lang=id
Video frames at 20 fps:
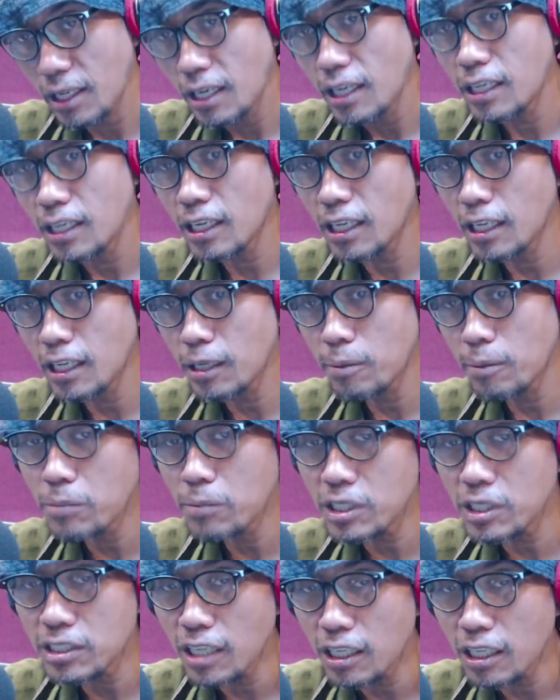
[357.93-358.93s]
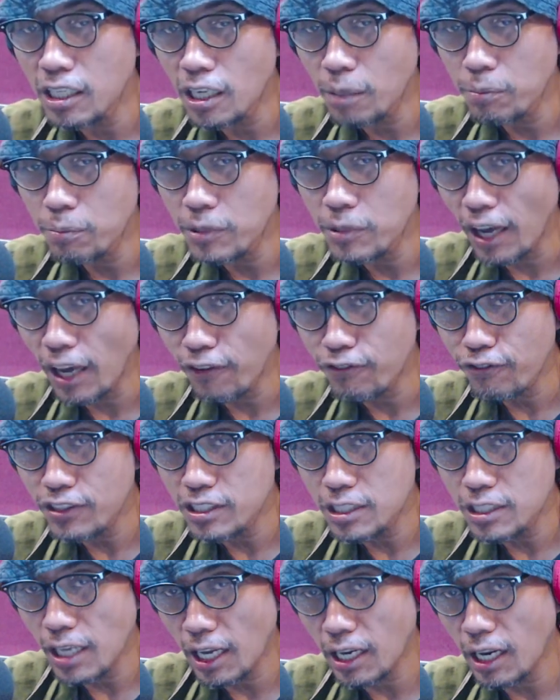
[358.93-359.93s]
ini menjadi lebih
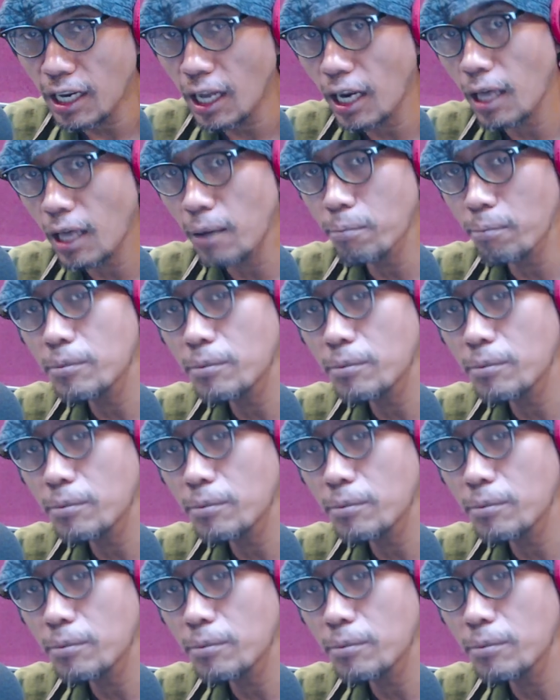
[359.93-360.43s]
efisien dalam